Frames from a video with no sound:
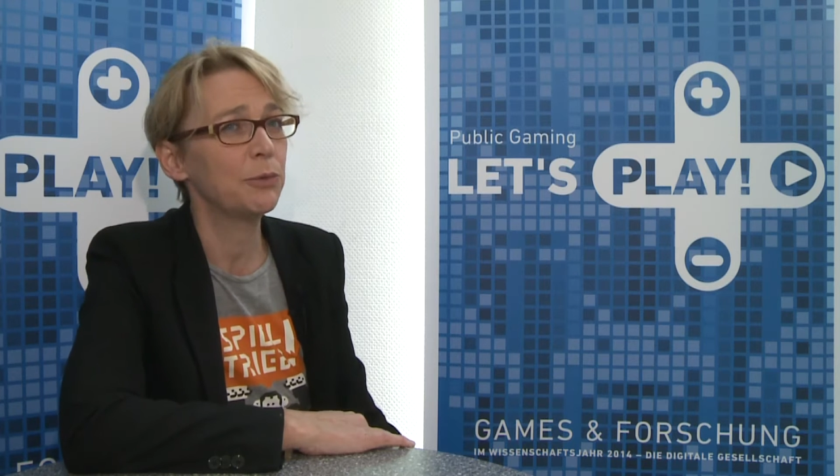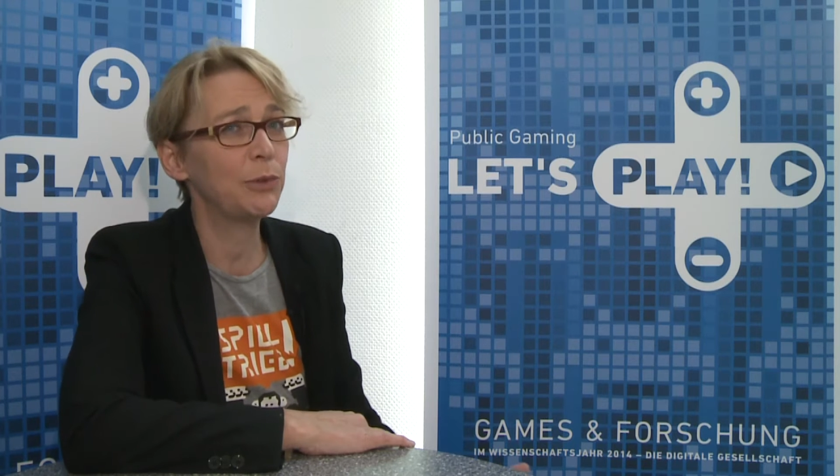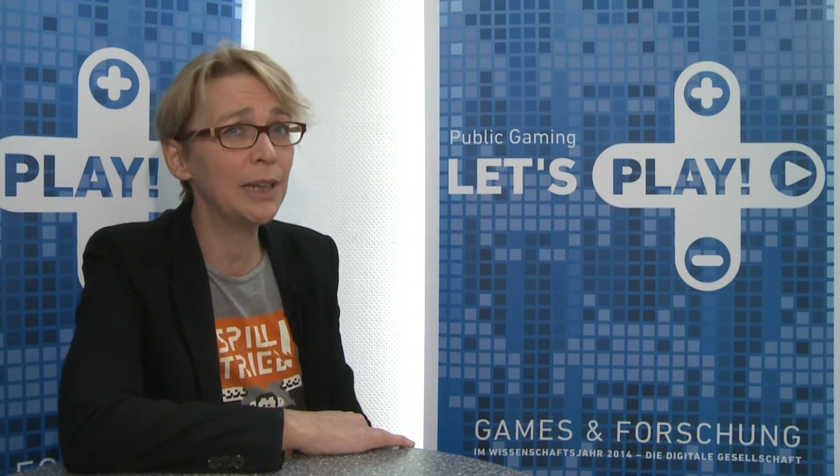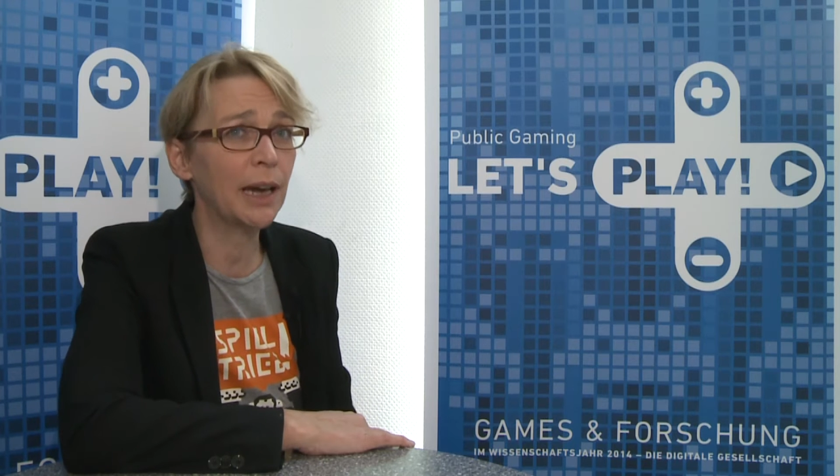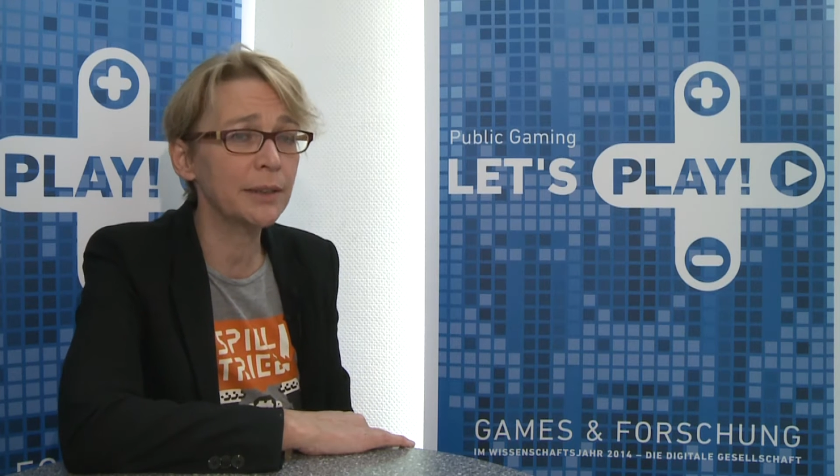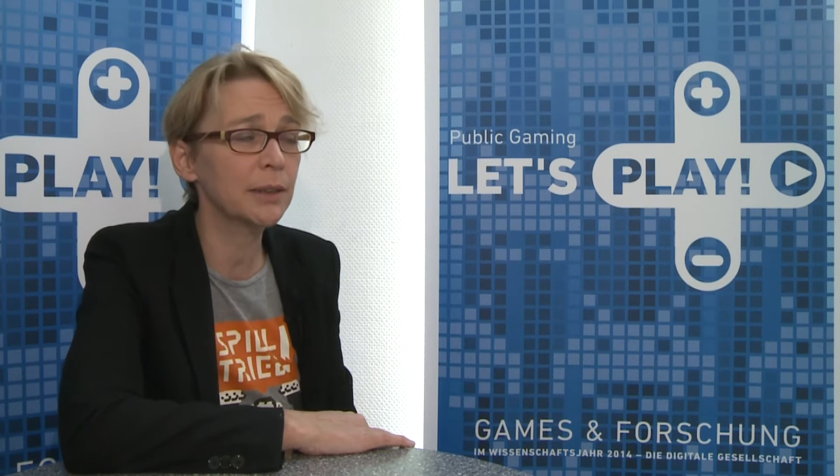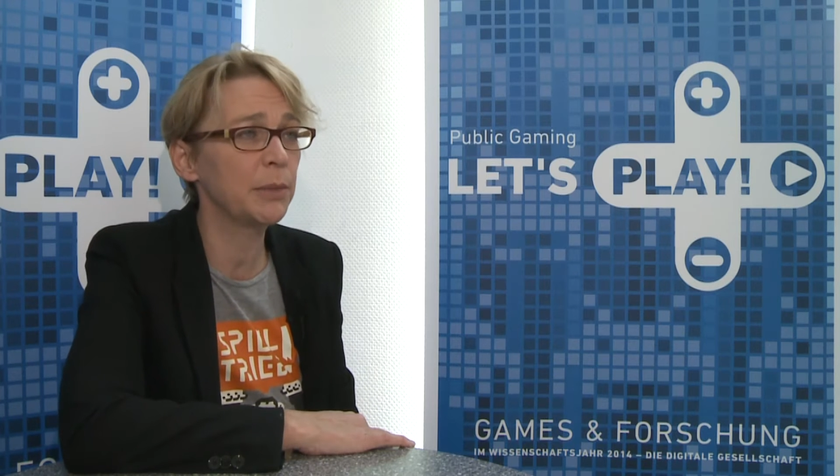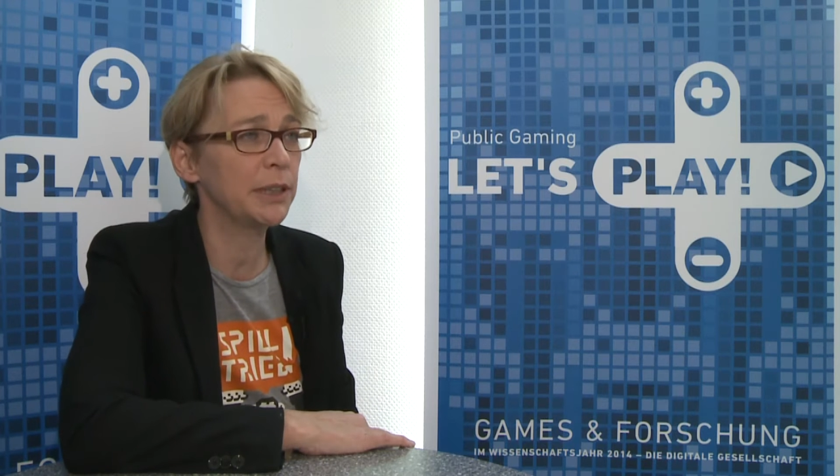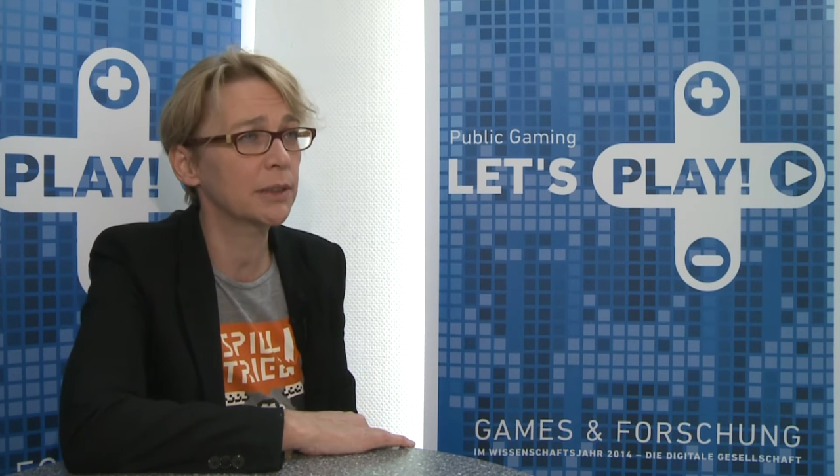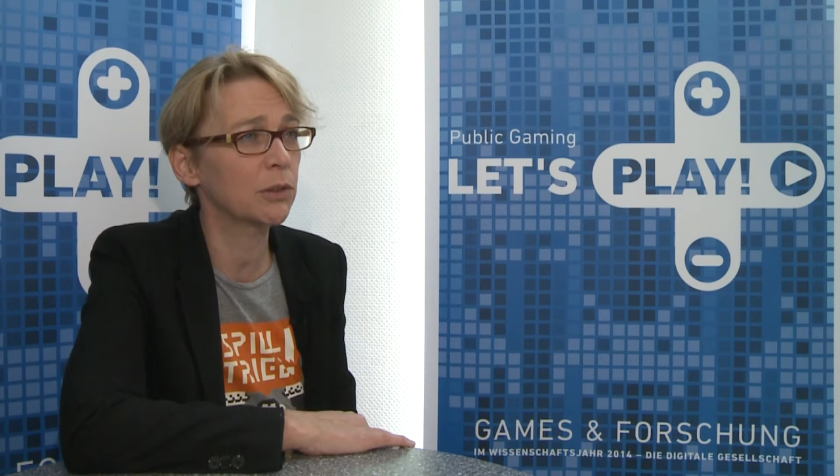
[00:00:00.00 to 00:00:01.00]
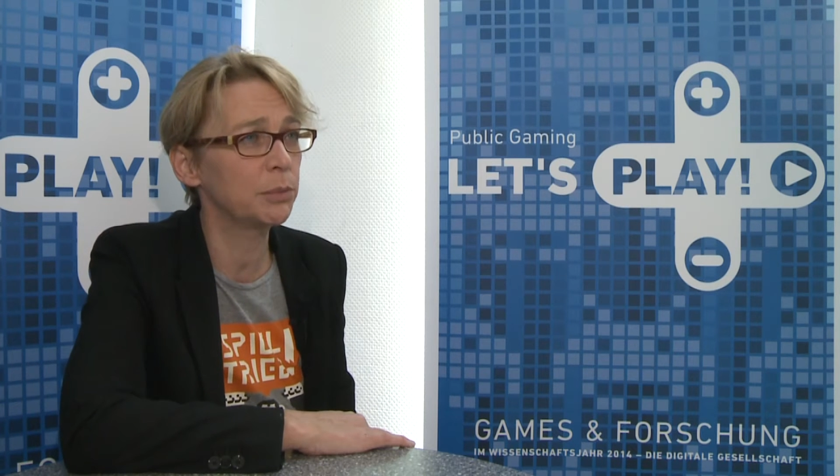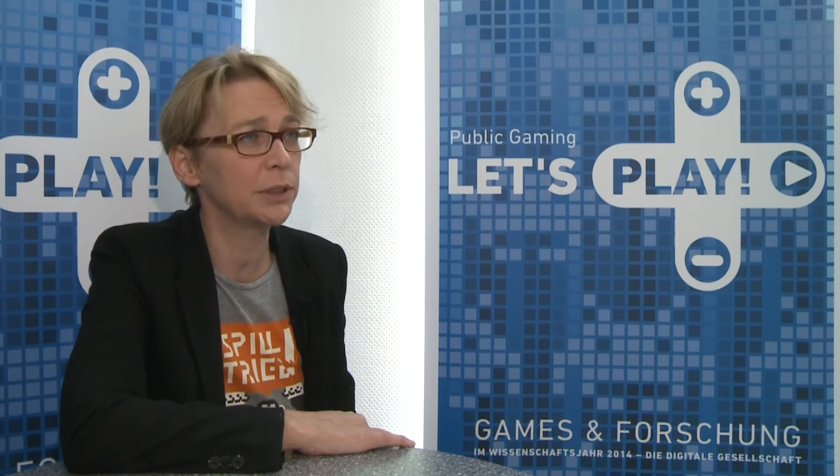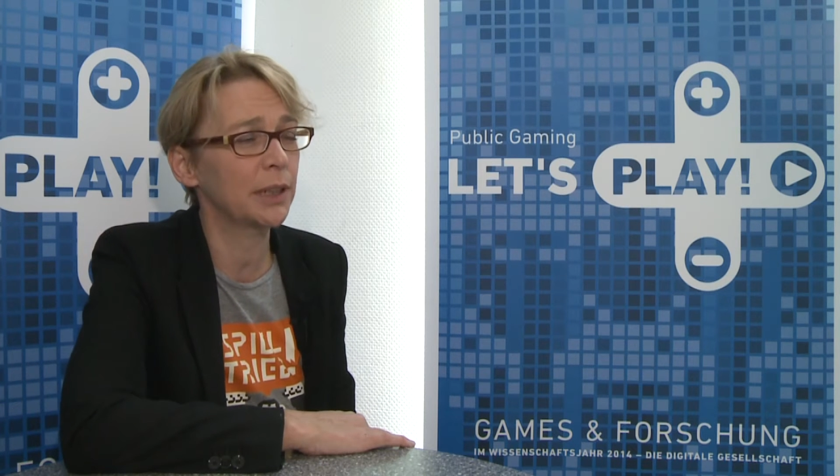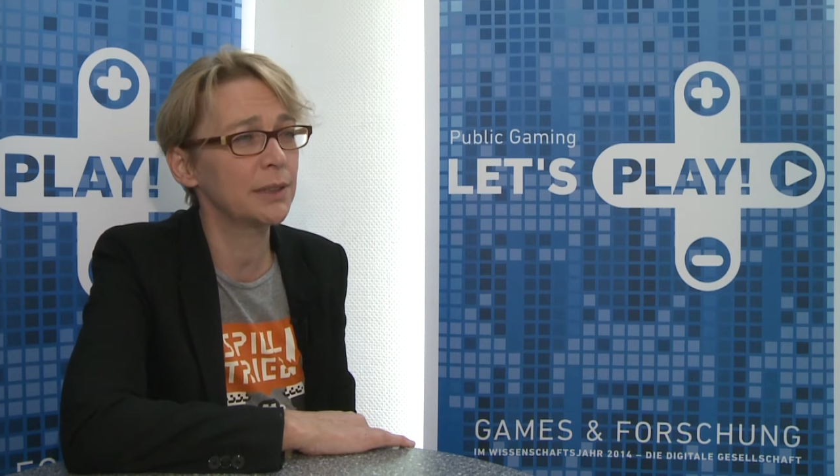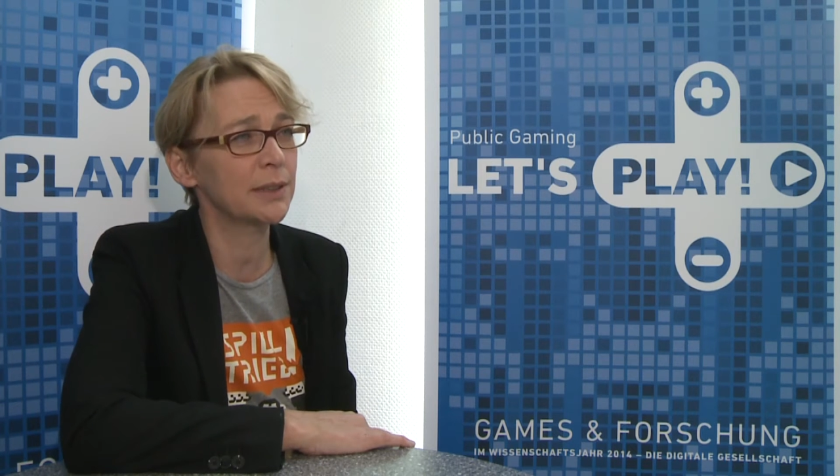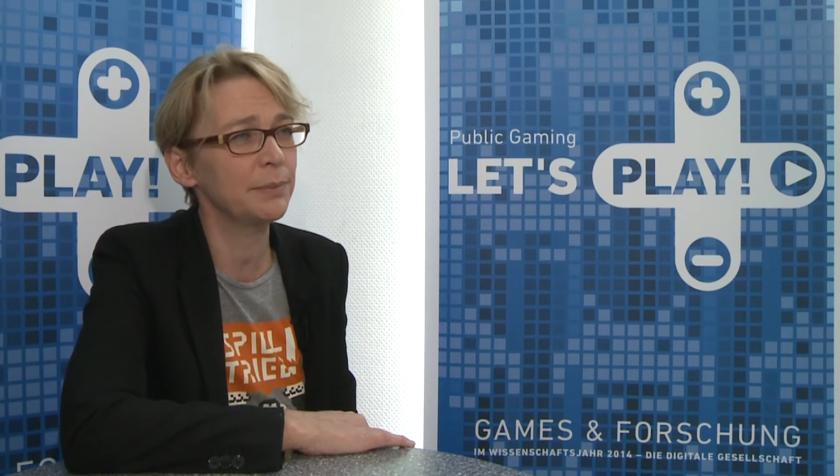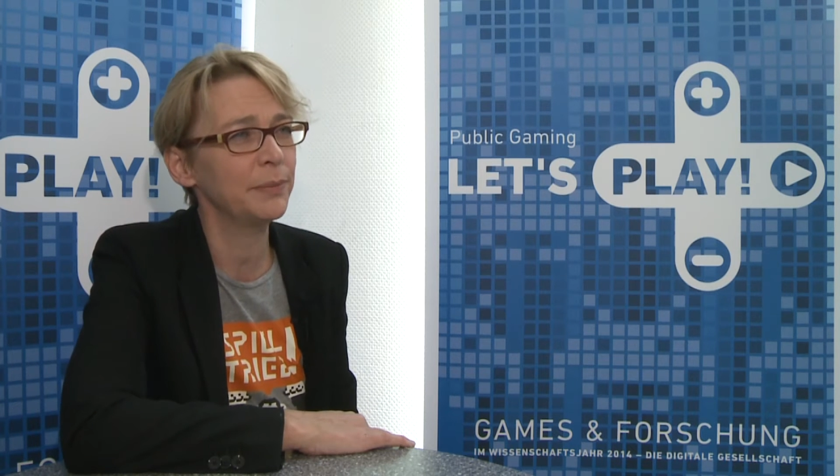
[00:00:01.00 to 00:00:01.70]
viele andere Metakompetenzen.